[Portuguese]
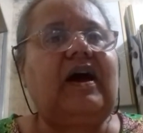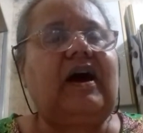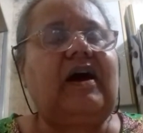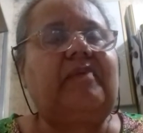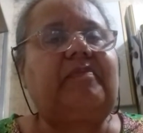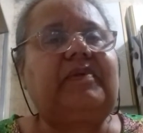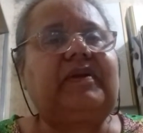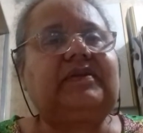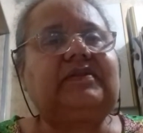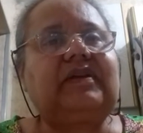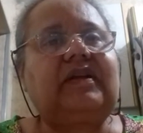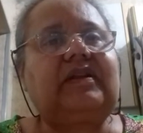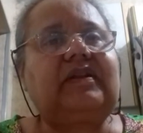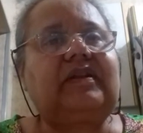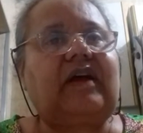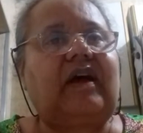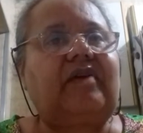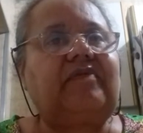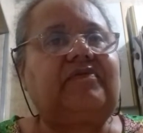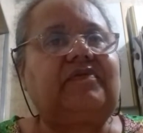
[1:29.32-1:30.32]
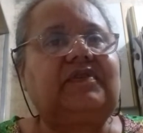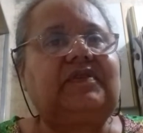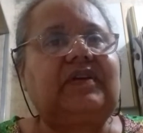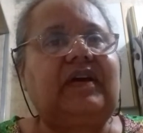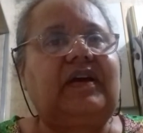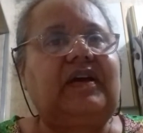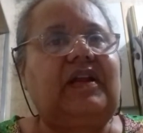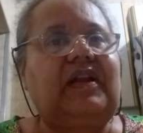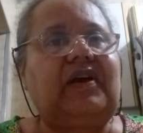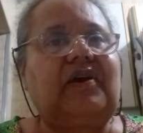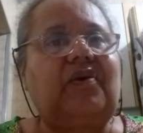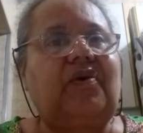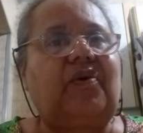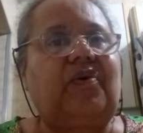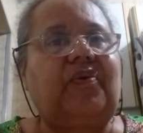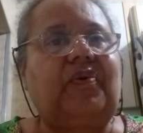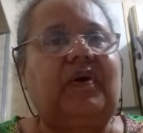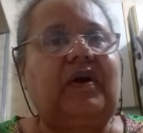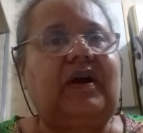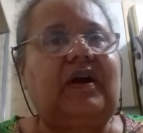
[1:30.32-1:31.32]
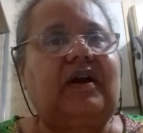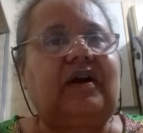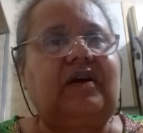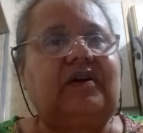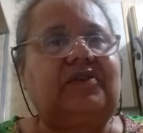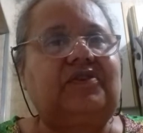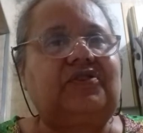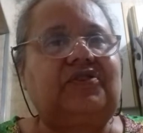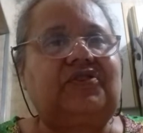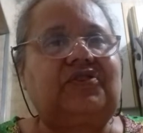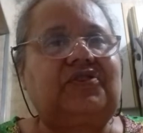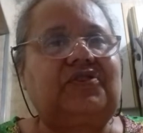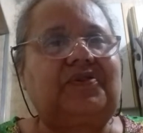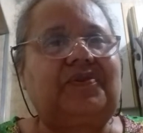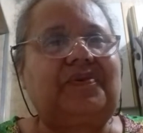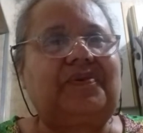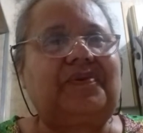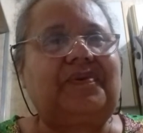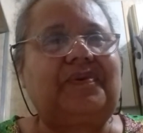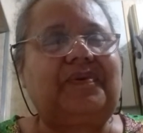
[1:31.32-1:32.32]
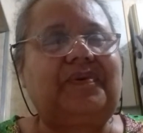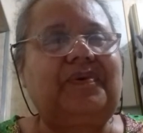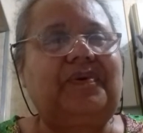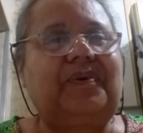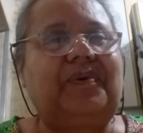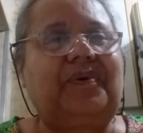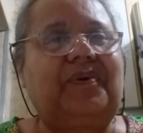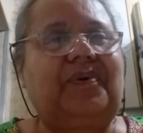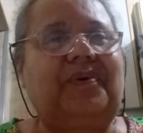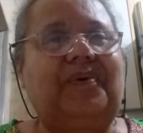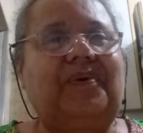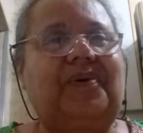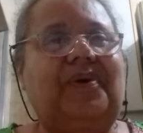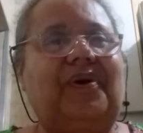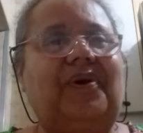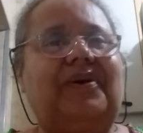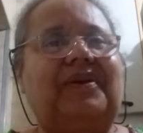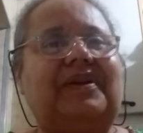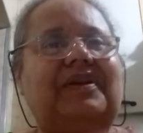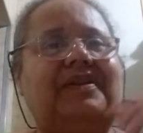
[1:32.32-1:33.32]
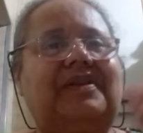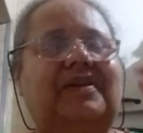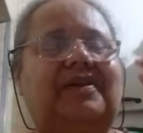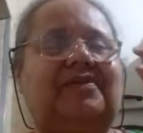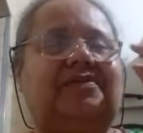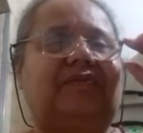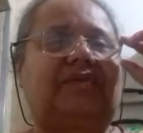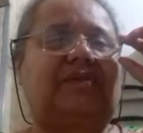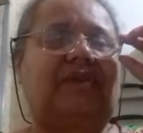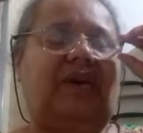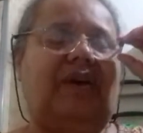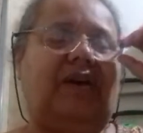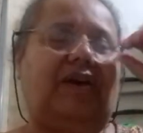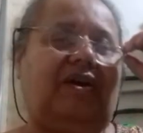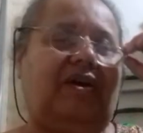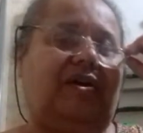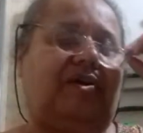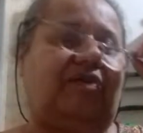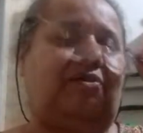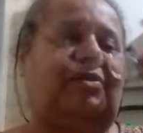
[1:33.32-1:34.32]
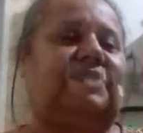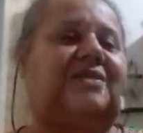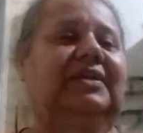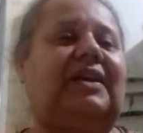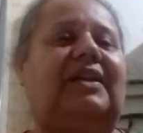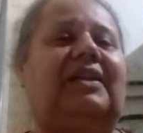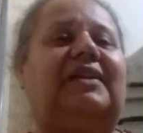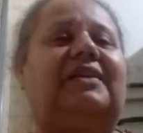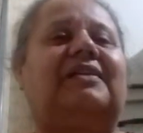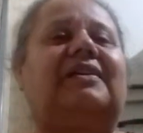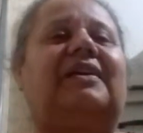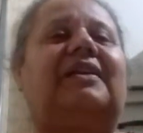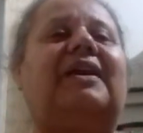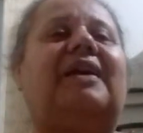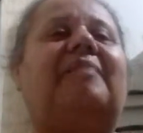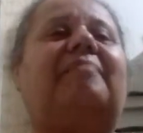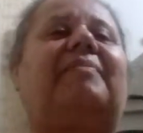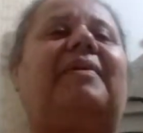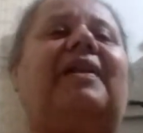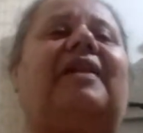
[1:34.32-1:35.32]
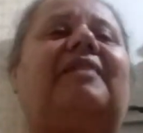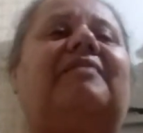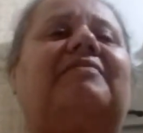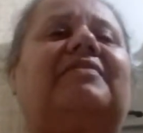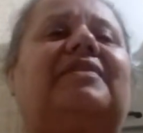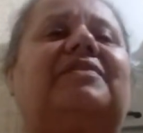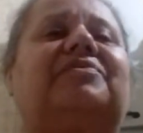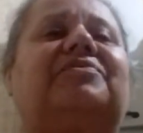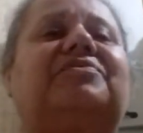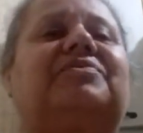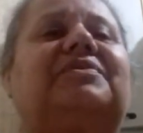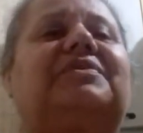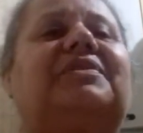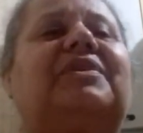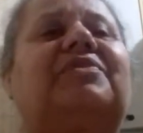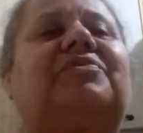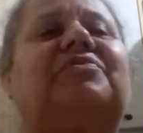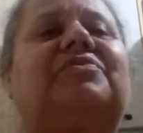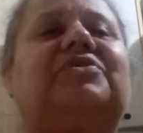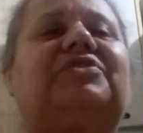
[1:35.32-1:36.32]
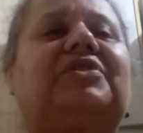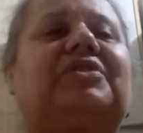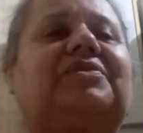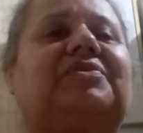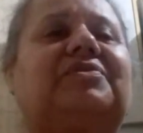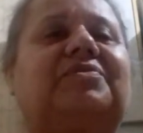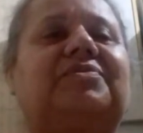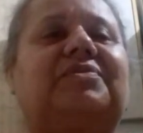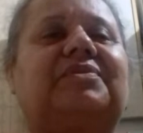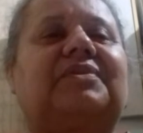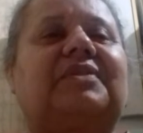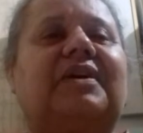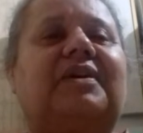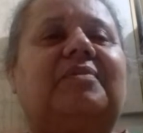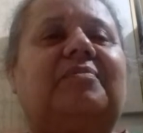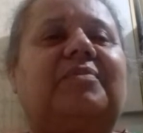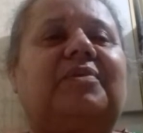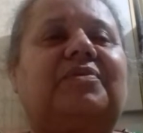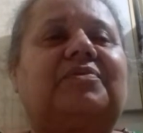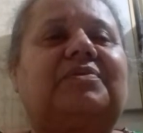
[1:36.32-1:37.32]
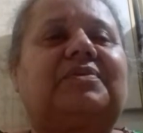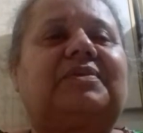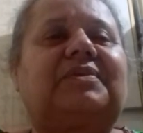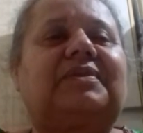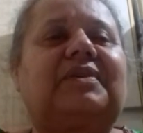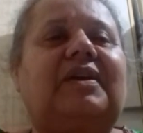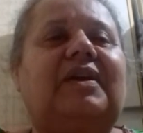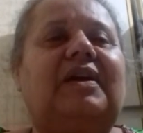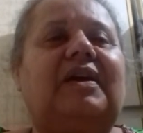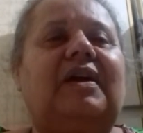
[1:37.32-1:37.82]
Apresentai-vos a Ele com cântico. Oh, glória a Deus. Coisa linda, né? A palavra do Senhor Jesus, né, irmãos?